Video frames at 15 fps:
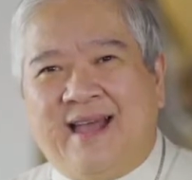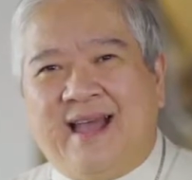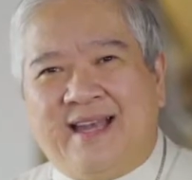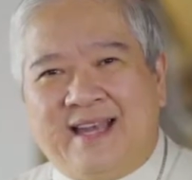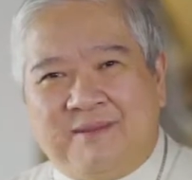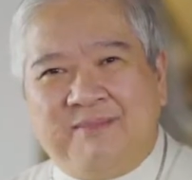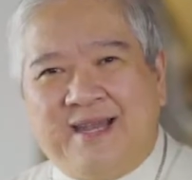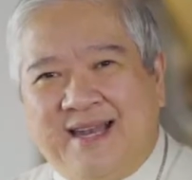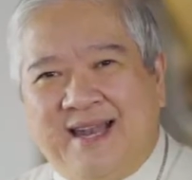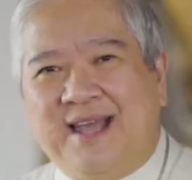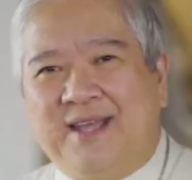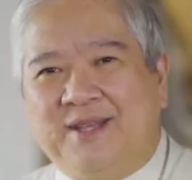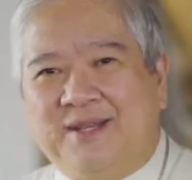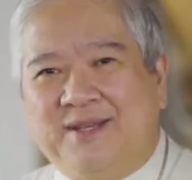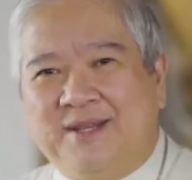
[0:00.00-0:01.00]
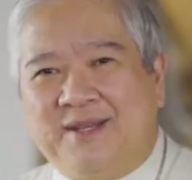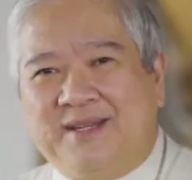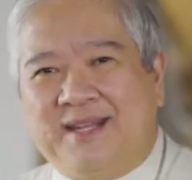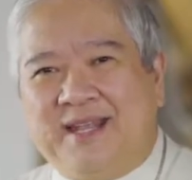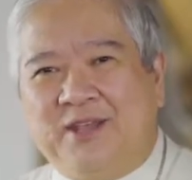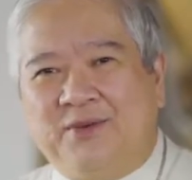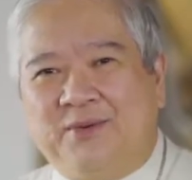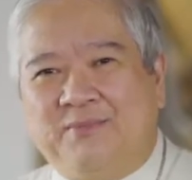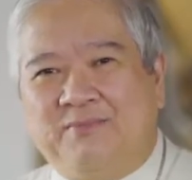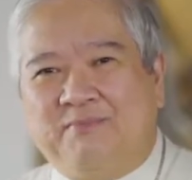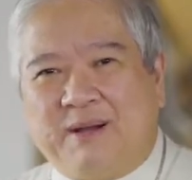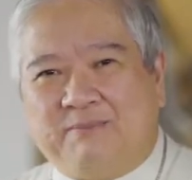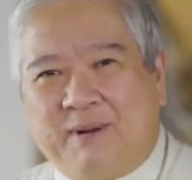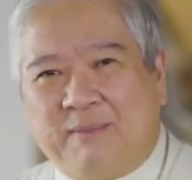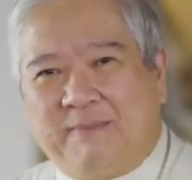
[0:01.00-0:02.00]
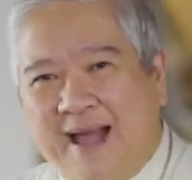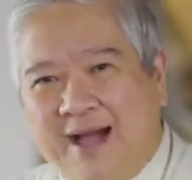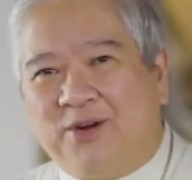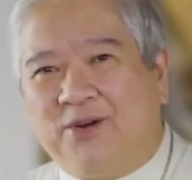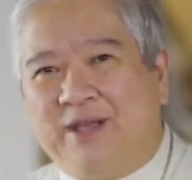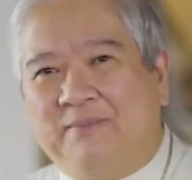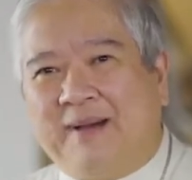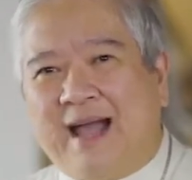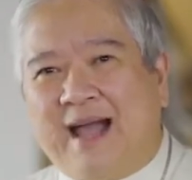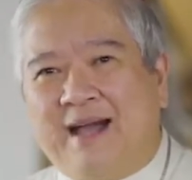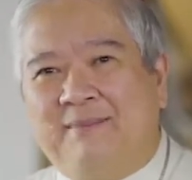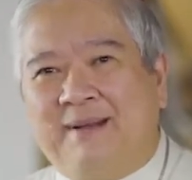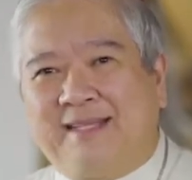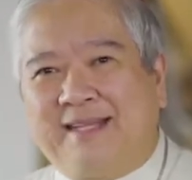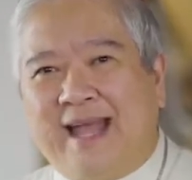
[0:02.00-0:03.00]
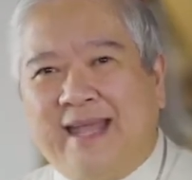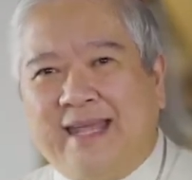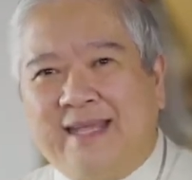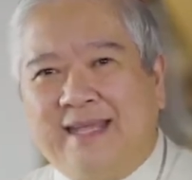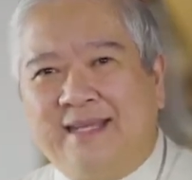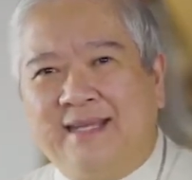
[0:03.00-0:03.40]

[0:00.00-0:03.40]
Alam nila na yung pagpapako ay makakamatay.